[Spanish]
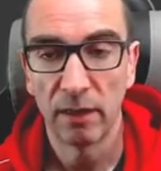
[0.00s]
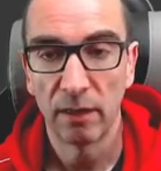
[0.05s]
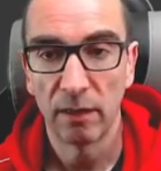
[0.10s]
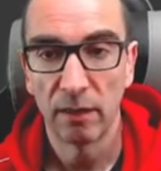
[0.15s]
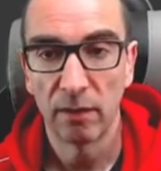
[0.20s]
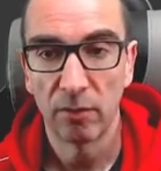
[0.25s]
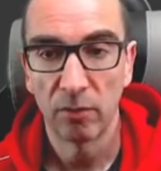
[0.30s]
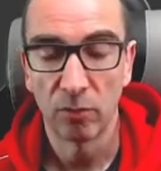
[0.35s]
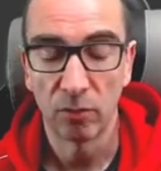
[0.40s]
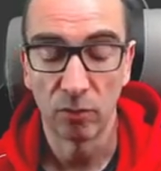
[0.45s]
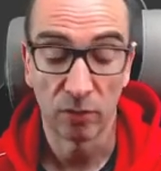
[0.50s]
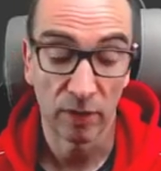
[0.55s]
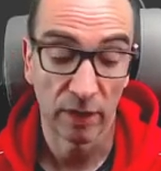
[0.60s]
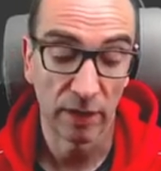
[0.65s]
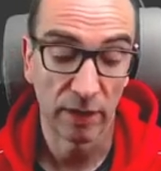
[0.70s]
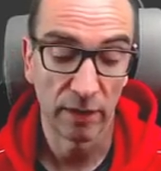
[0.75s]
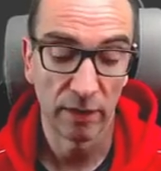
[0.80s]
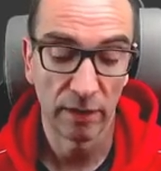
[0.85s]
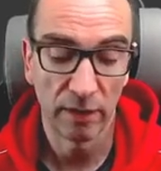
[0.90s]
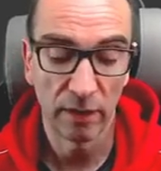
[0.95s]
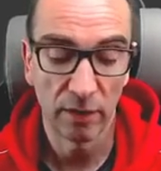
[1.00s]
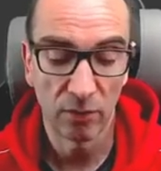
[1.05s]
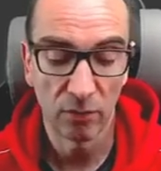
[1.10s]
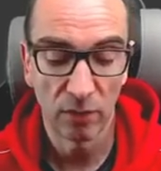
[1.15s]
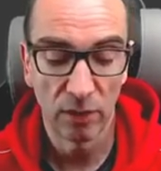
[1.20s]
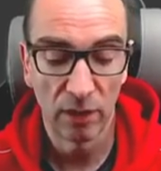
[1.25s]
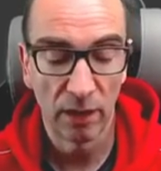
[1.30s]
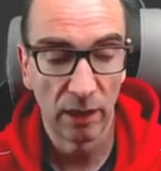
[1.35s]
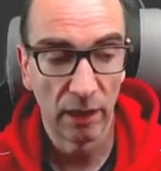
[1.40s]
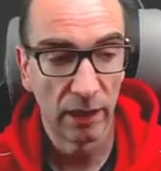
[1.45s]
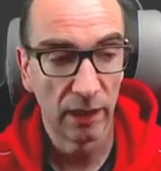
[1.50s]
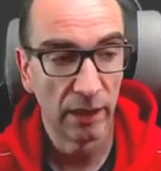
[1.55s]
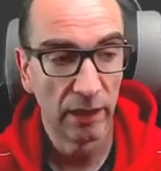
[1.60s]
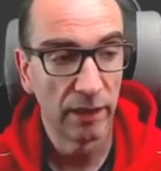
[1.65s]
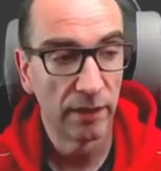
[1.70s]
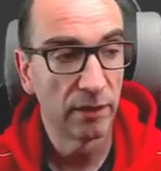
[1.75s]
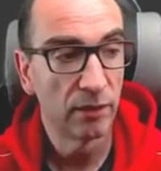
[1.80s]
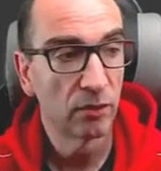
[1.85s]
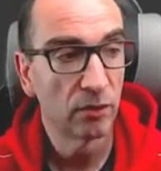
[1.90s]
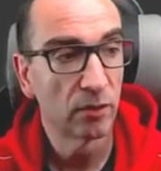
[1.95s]
o reiniciado el,
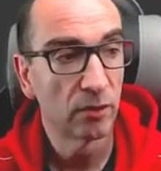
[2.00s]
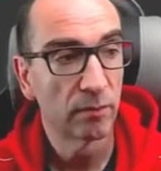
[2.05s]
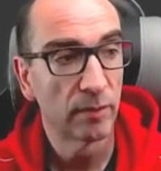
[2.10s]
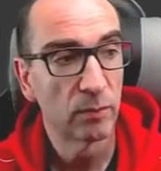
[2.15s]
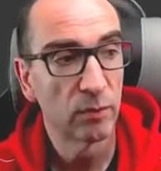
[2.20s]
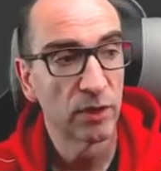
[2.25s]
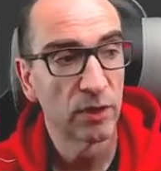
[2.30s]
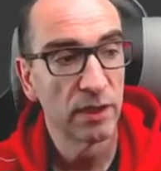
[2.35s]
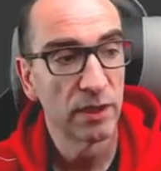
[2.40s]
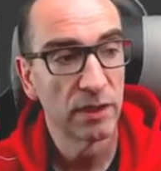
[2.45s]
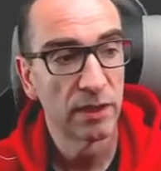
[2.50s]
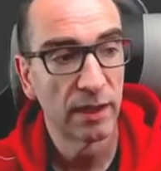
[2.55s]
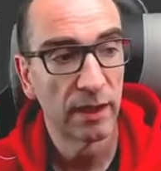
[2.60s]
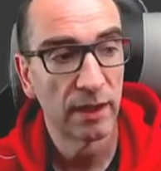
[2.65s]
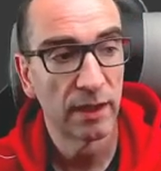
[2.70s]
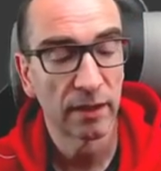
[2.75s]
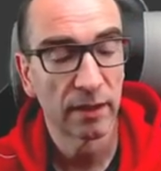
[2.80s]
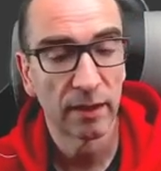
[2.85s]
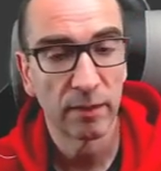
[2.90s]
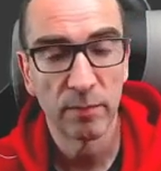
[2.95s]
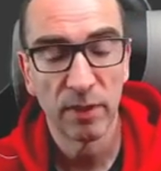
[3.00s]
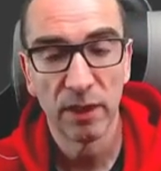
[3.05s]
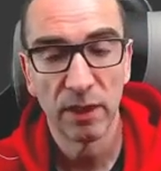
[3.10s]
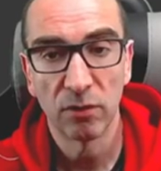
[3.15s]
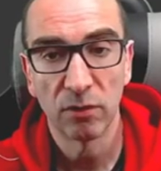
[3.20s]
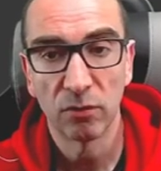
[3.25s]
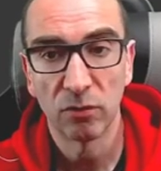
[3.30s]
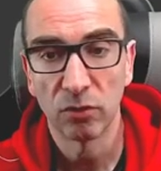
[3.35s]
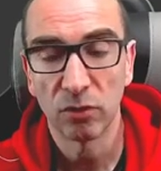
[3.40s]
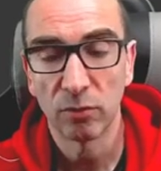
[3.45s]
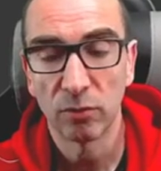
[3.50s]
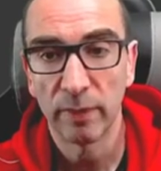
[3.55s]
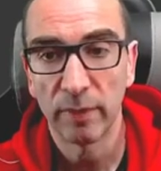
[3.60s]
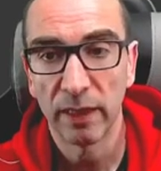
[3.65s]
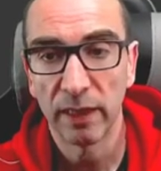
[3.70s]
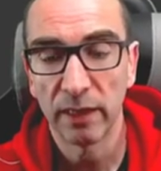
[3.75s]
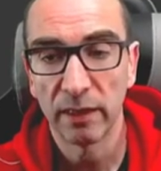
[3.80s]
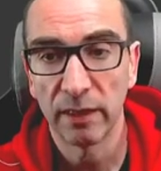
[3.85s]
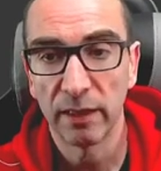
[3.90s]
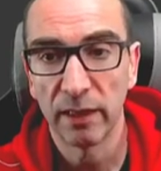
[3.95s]
editor, vamos a instalar también otro
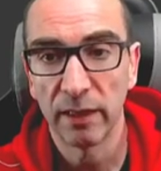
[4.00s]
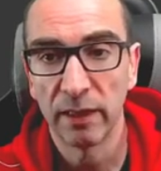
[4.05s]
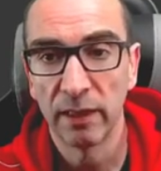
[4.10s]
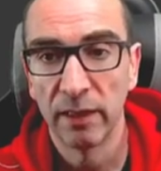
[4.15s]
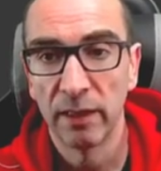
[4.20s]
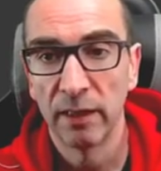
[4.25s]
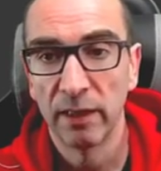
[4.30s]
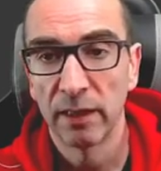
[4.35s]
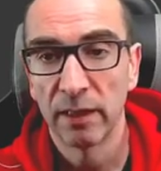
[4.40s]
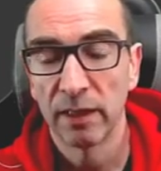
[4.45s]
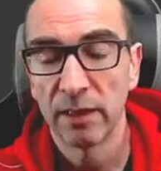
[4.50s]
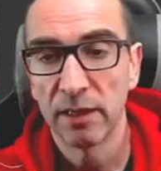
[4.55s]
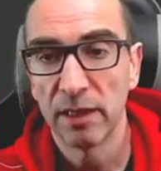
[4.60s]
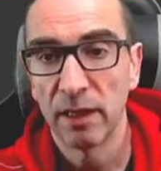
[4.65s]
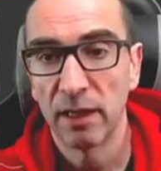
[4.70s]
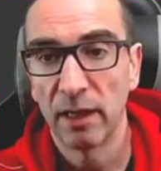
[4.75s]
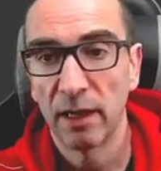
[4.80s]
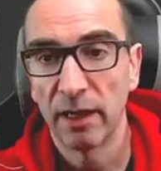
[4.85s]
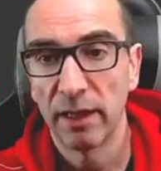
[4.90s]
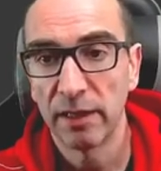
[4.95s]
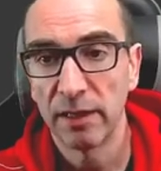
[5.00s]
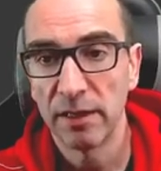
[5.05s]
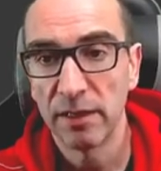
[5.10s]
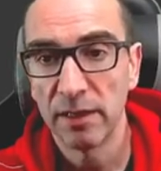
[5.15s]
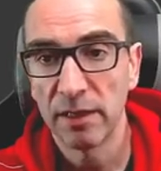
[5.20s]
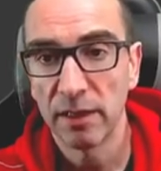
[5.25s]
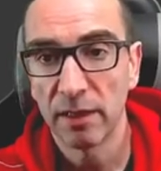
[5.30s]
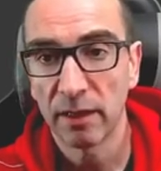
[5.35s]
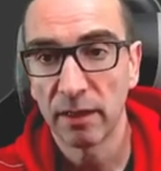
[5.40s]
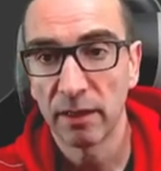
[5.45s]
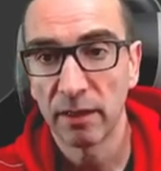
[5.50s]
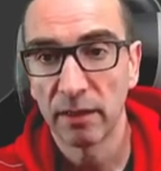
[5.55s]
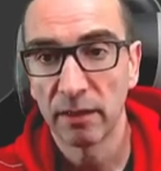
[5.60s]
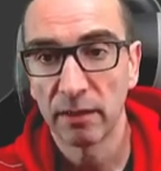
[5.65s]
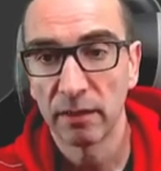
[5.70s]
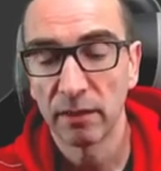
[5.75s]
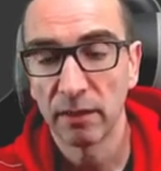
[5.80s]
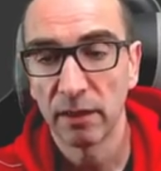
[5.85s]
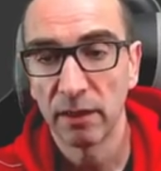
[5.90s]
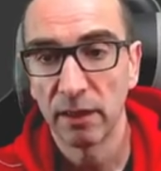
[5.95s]
paquete que es el XR
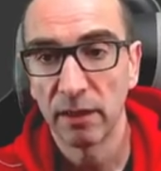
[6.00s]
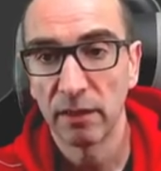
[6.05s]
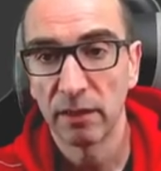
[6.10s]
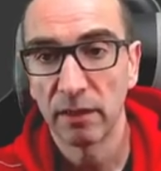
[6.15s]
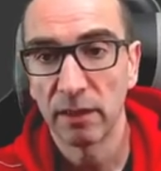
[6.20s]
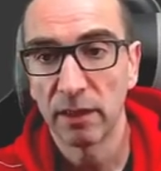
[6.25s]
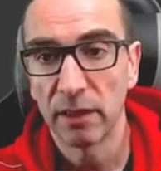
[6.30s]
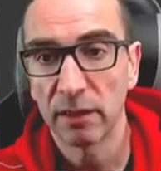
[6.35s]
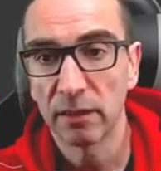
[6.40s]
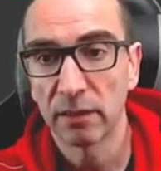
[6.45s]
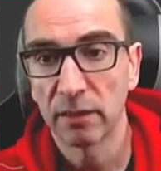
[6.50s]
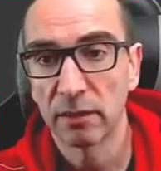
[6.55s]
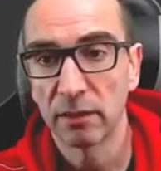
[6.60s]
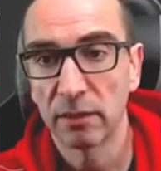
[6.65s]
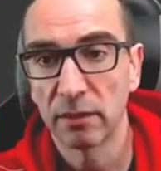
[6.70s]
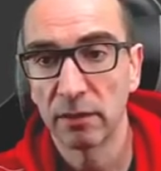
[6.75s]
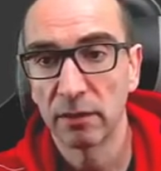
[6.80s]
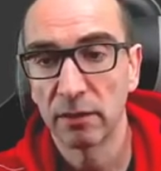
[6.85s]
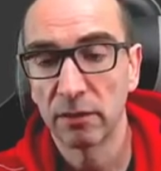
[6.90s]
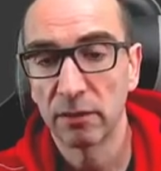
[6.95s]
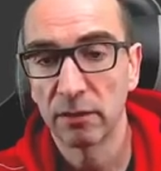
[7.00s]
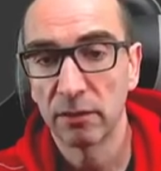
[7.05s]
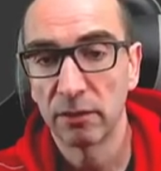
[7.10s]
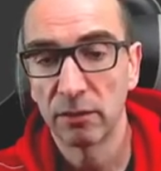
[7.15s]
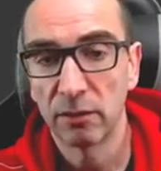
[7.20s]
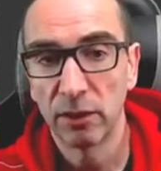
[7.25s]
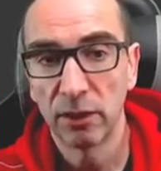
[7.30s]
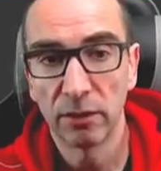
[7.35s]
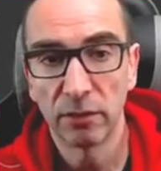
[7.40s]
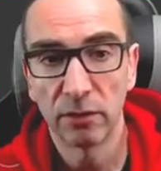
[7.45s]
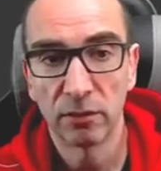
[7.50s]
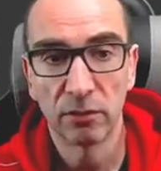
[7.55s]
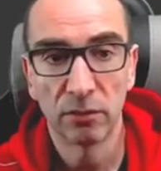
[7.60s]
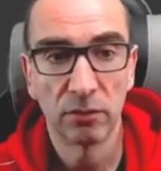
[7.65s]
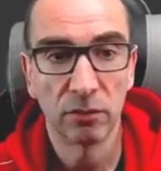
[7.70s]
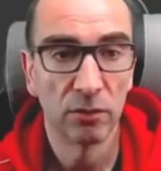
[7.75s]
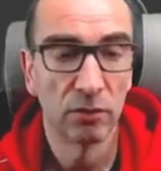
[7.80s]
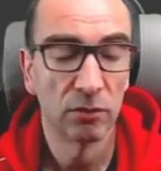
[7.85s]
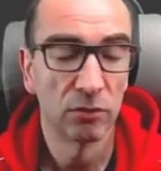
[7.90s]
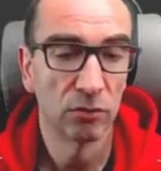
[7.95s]
Interaction
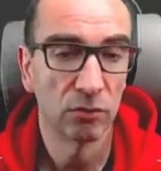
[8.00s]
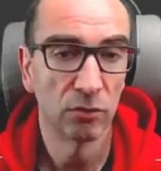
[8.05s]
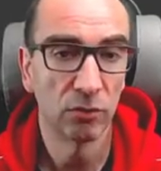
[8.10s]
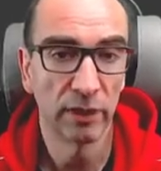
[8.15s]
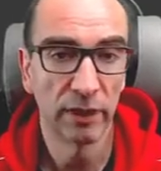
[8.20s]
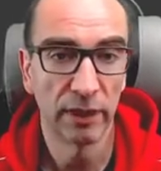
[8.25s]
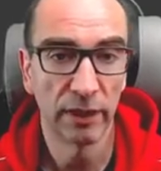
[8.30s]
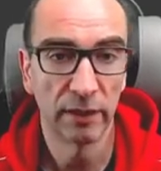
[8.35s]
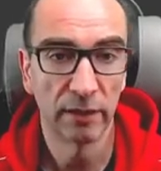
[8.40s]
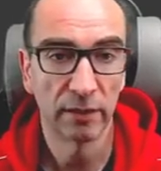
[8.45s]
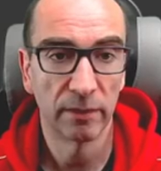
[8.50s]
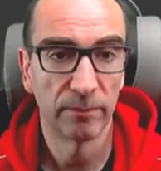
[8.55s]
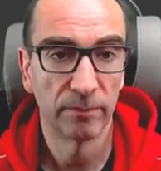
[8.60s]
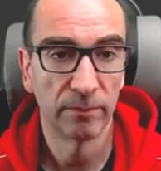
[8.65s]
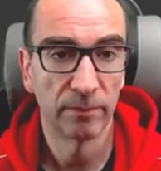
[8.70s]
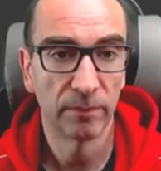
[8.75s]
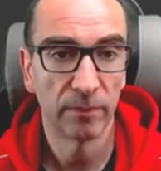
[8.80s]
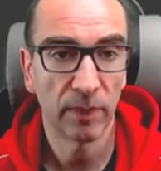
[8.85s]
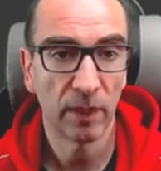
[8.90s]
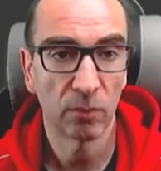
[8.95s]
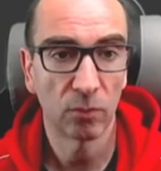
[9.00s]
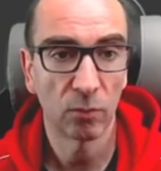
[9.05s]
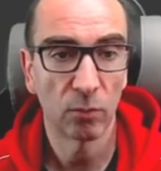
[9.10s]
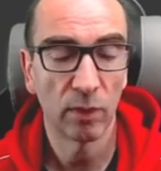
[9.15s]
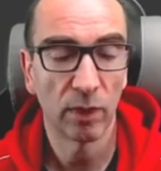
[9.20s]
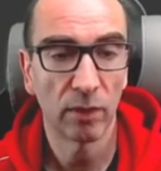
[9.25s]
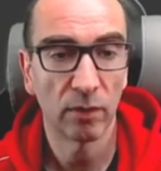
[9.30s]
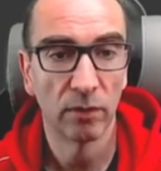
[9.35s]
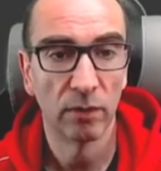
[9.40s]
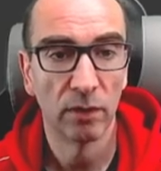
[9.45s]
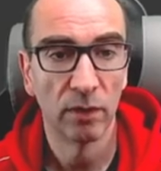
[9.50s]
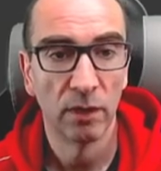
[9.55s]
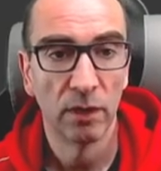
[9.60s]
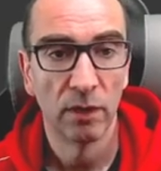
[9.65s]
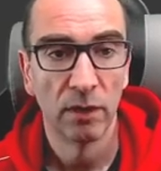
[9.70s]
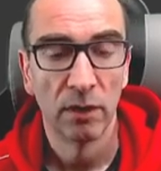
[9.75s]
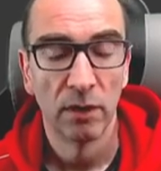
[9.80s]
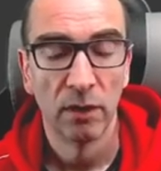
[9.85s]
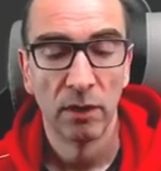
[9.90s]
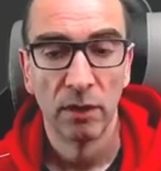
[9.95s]
Toolkit. ¿De acuerdo?
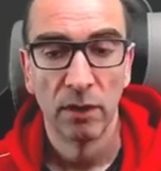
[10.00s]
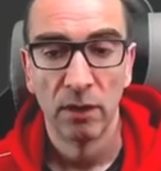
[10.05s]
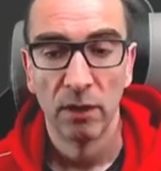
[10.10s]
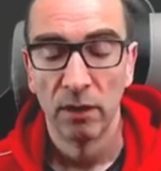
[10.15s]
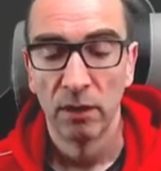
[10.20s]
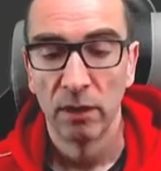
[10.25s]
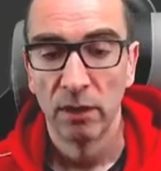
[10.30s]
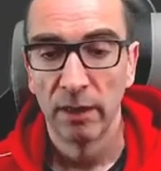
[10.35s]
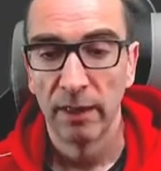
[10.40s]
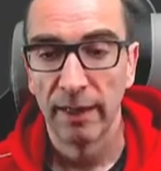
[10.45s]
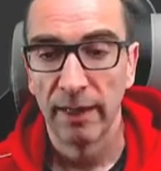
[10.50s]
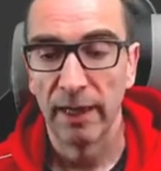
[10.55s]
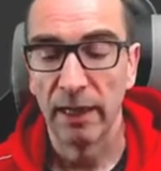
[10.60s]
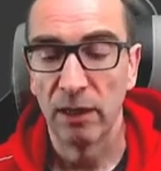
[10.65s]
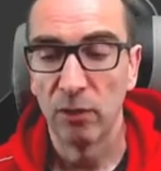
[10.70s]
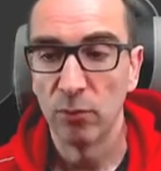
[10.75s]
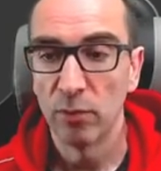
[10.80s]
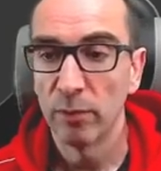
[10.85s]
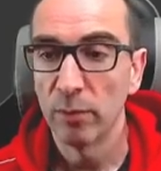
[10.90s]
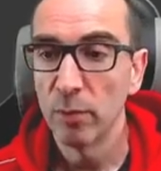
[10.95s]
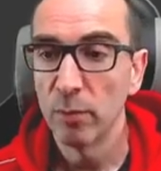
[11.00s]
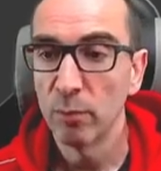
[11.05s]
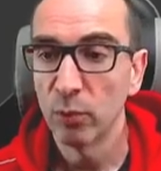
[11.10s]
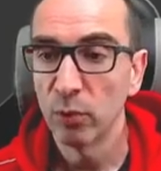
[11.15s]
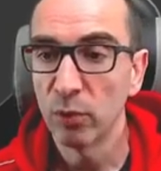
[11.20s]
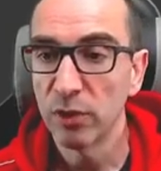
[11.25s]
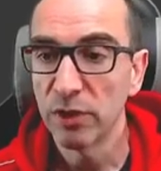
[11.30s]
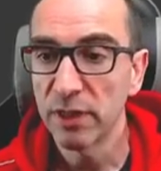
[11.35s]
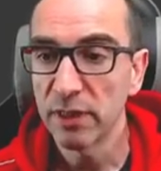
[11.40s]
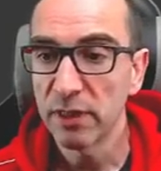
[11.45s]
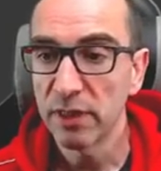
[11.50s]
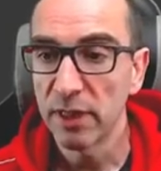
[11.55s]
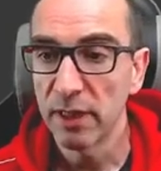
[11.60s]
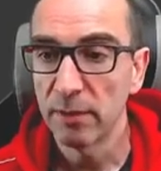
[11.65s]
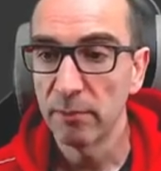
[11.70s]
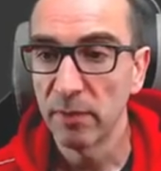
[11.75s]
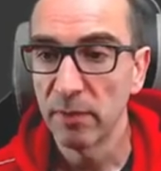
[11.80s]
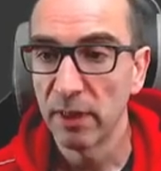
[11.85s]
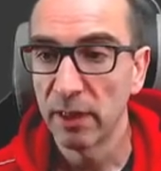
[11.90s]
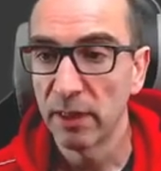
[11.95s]
El nuevo input
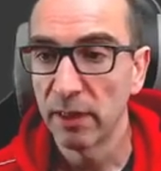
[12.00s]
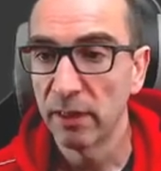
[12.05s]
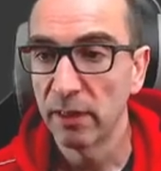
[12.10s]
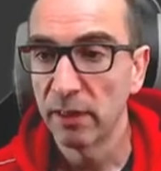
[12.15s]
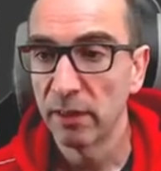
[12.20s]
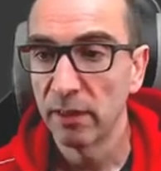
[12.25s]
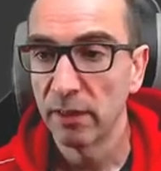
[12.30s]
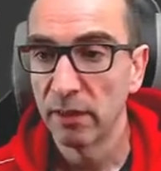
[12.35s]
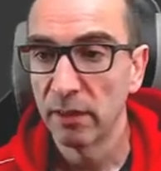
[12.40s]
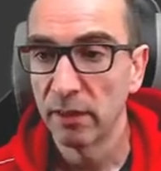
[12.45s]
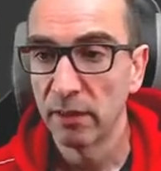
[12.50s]
system de,